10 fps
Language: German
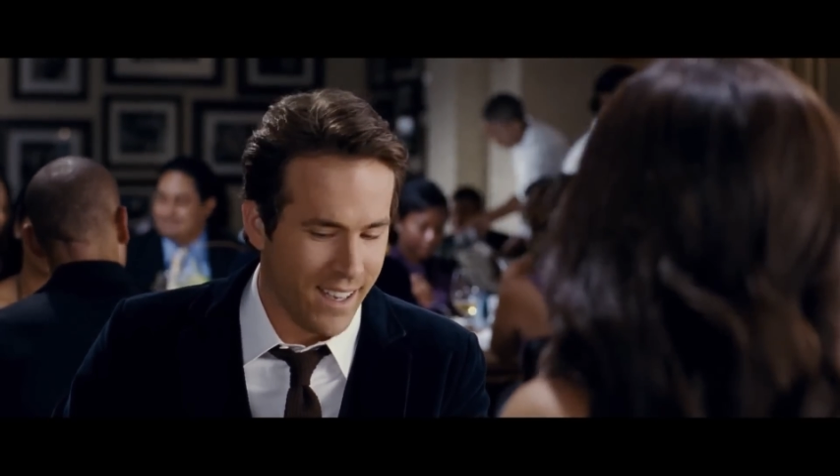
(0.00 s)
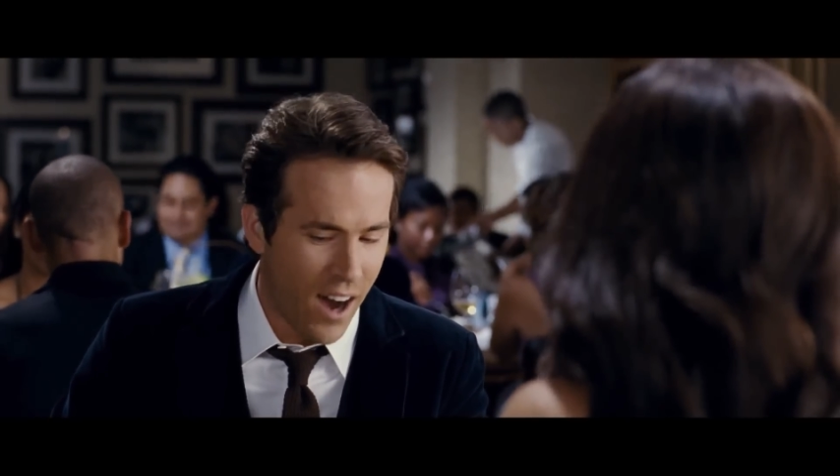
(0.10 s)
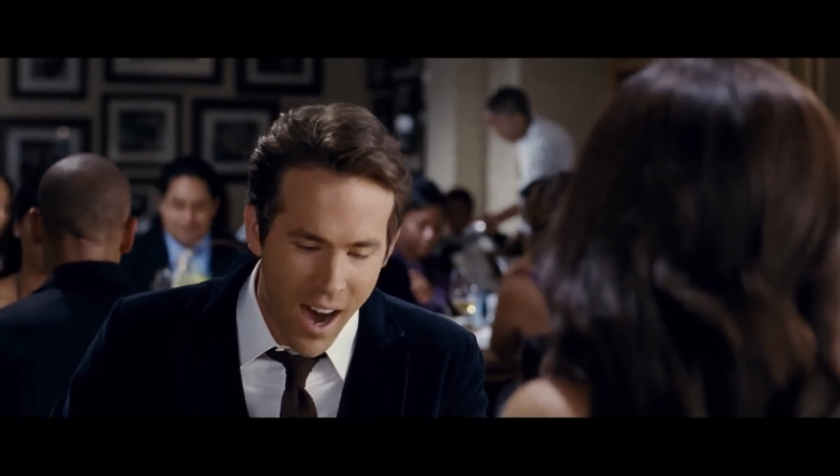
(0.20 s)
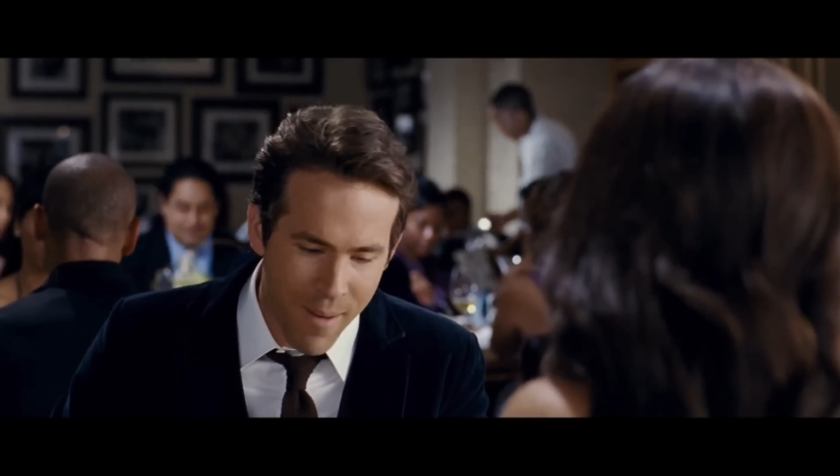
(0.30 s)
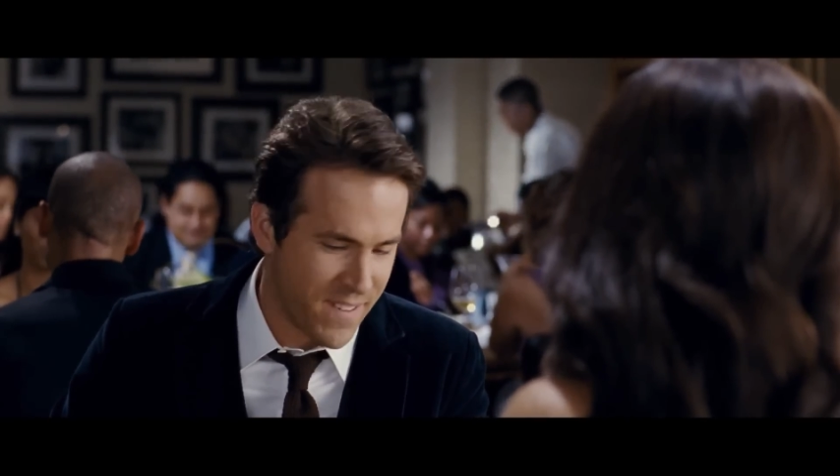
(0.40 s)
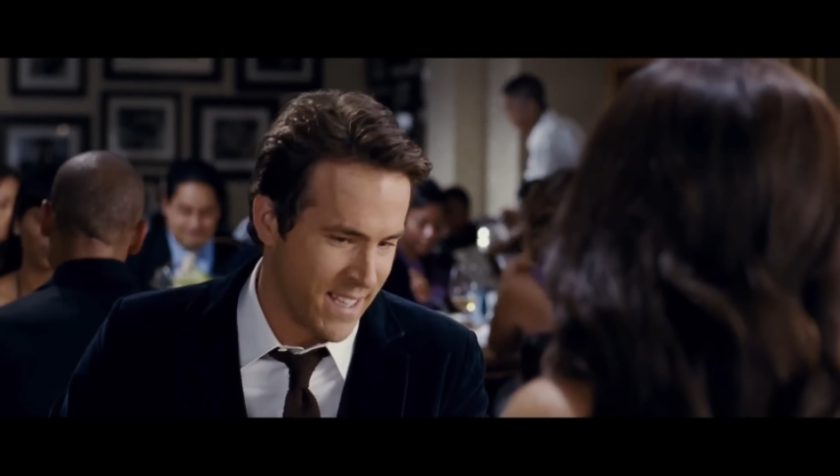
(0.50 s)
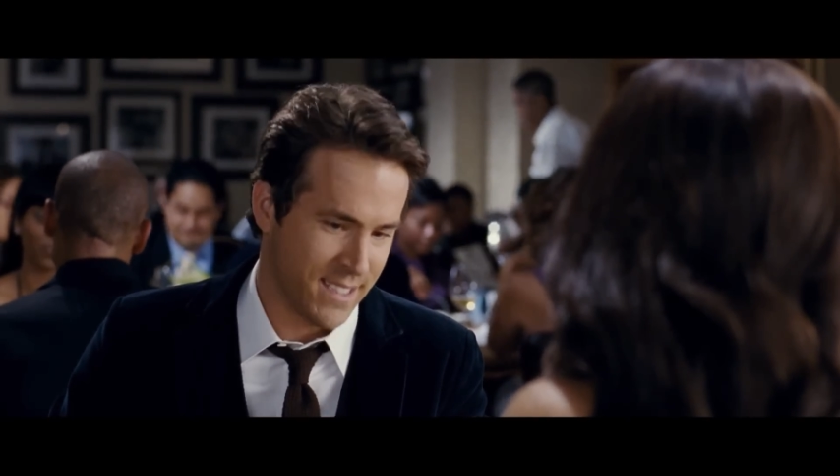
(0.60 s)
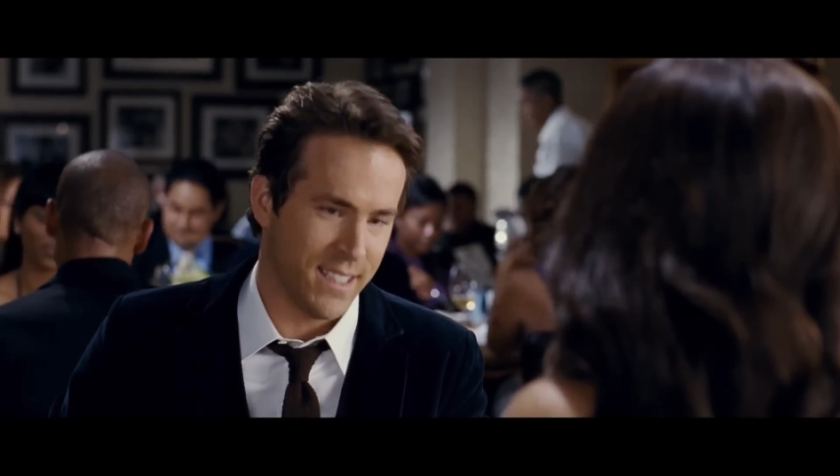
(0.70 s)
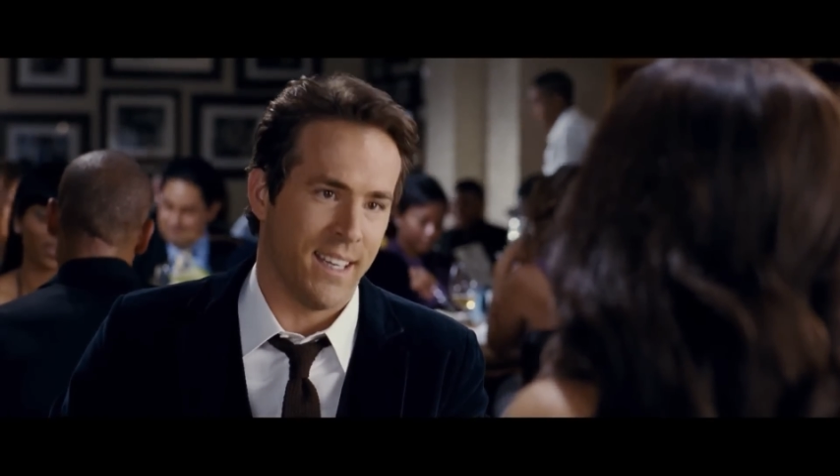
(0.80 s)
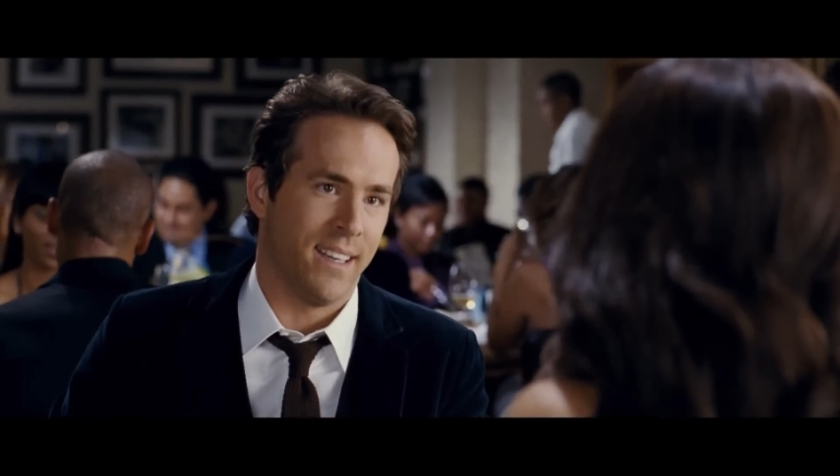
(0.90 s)

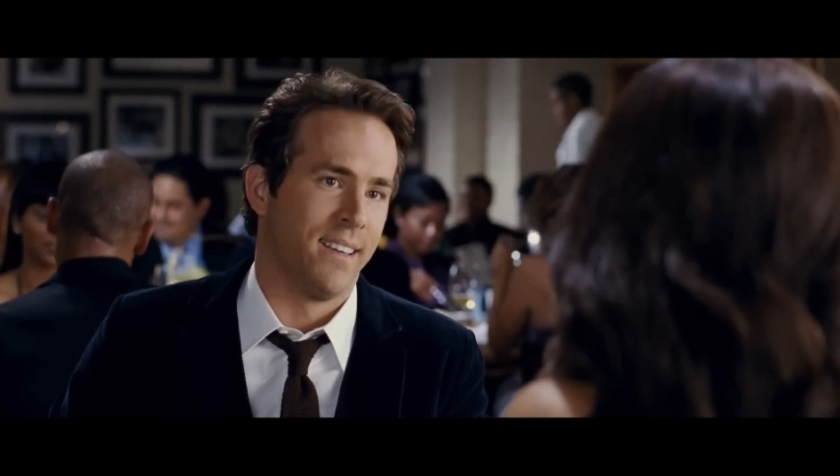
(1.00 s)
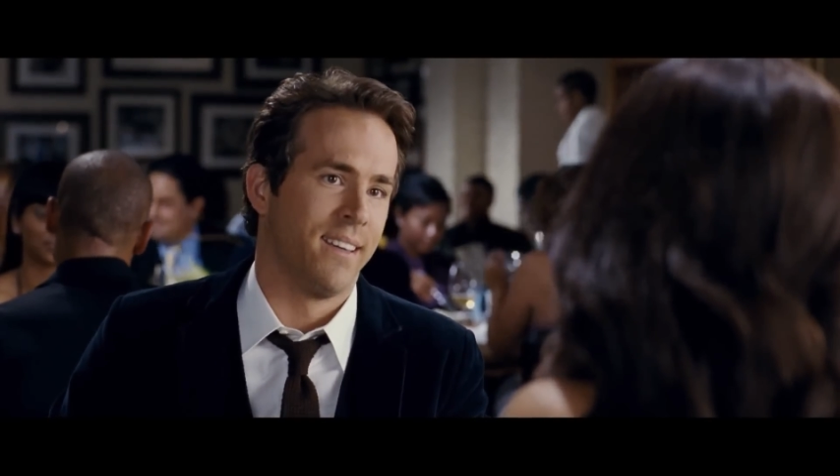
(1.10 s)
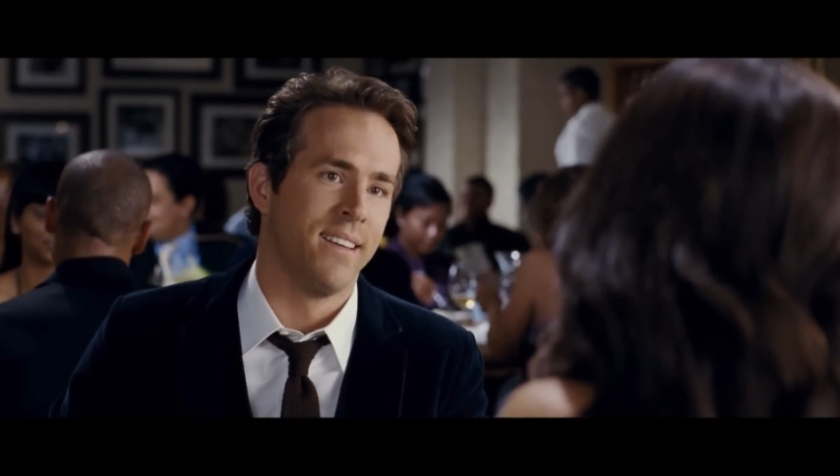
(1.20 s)
selbstverständlich.